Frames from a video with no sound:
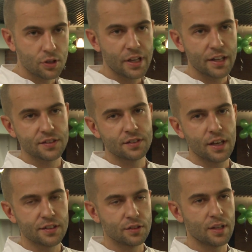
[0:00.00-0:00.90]
no jest,
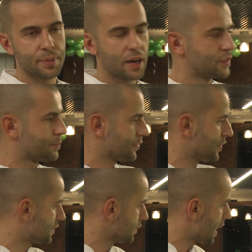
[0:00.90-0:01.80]
jest to naprawdę
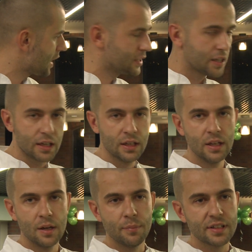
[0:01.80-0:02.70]
profesjonalnie.
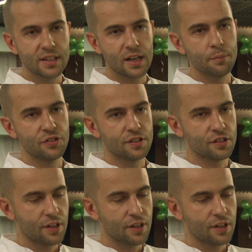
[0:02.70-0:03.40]
My staramy się też